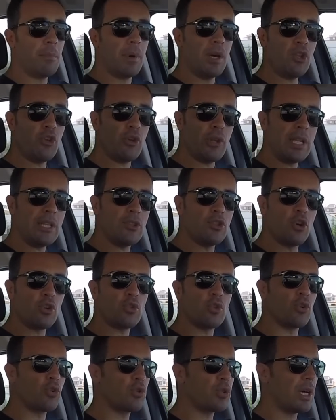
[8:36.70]
Manueli
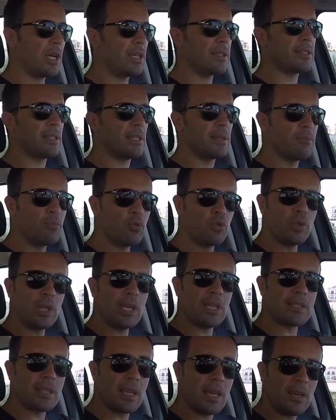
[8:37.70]
4.6, bunda
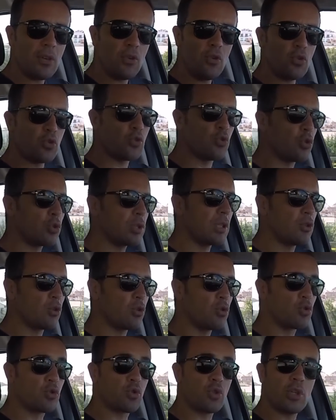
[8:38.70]
ise
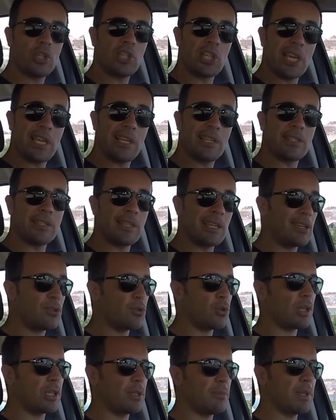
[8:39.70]
3.9 şehir içindeki
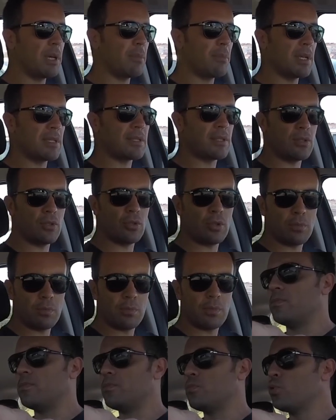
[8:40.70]
tüketimden bahsediyorum.
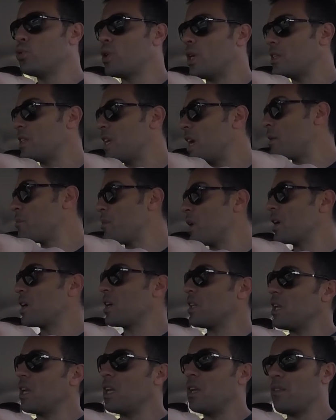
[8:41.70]
Bu da diğer
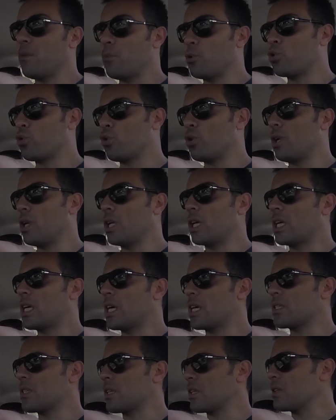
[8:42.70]
markalarla ve motorlarla
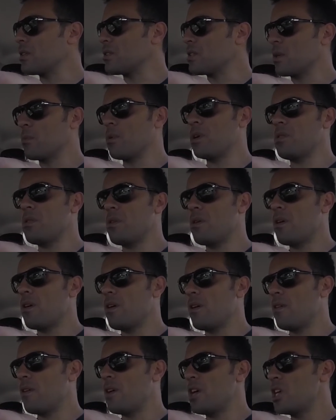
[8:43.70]
kıyasladığınız zaman
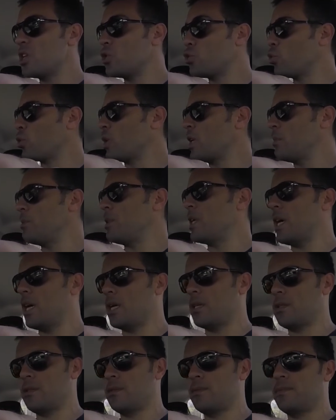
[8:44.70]
çok iyi bir
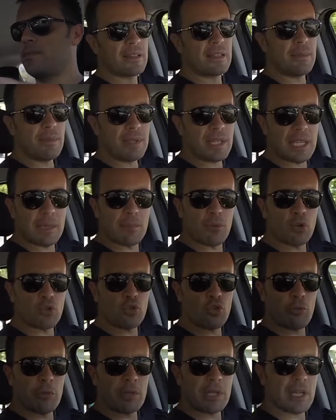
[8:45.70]
değer. Tabii ki bu
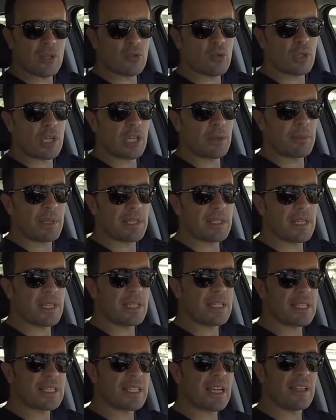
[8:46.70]
otomobilin az
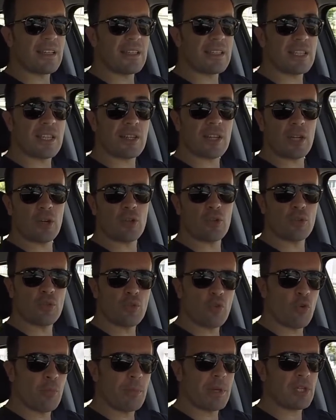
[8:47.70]
tüketmesi sadece Renault'un
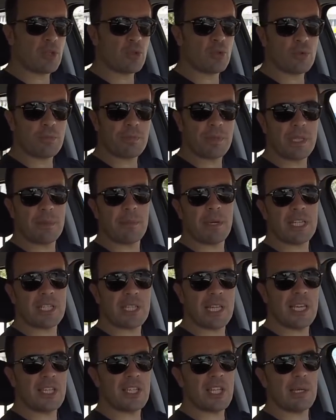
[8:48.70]
o meşhur
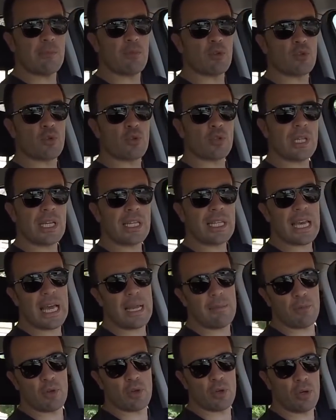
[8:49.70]
1.5 DCI motorundan
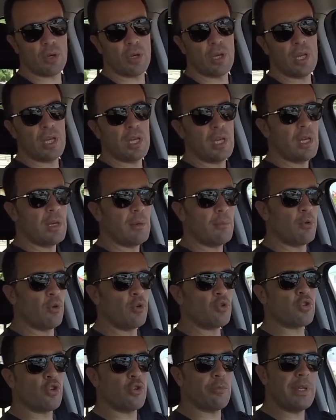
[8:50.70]
gelmiyor. Bu
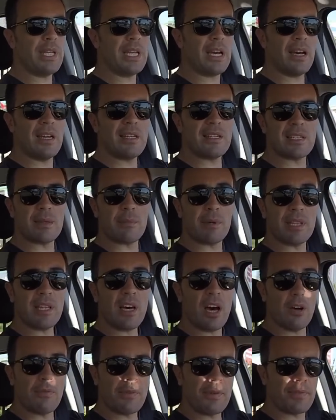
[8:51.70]
otomobil aynı
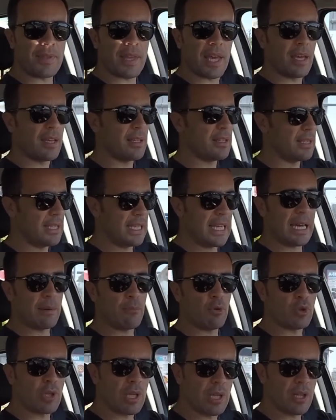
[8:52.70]
zamanda hafif de diğer
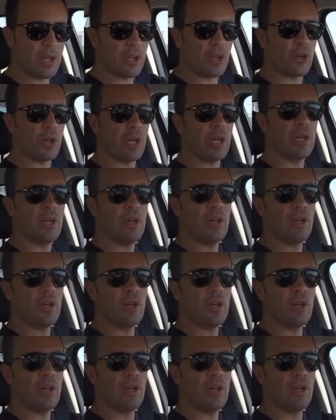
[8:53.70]
modellere göre.